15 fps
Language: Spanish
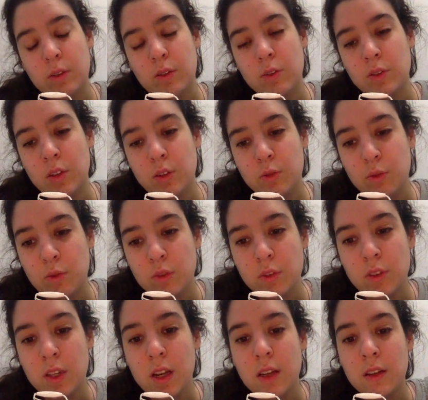Los
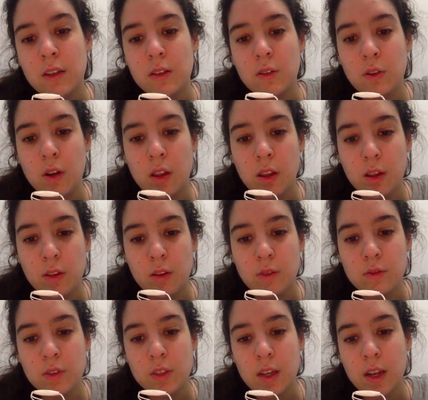asuntos de la
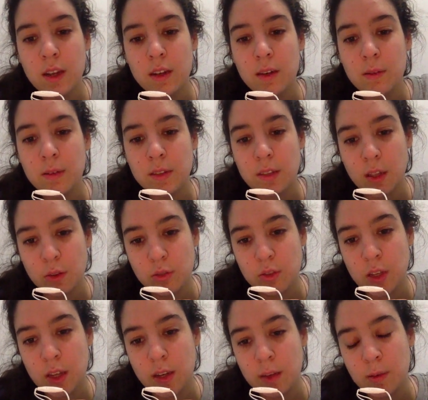retrogradación serán revisados
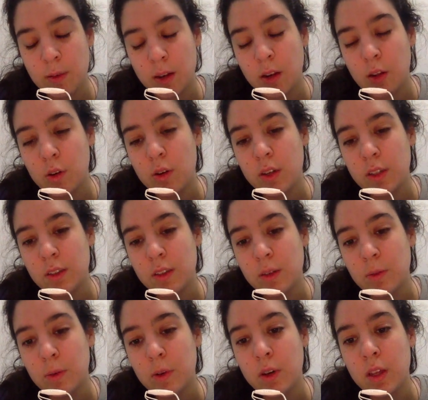a nivel
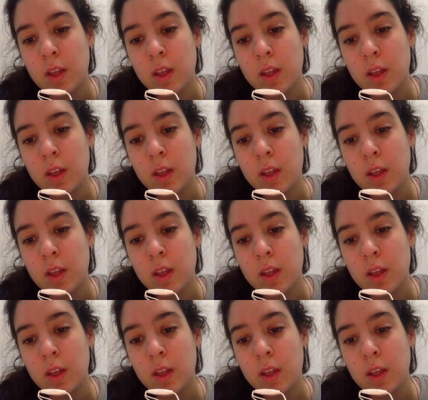colectivo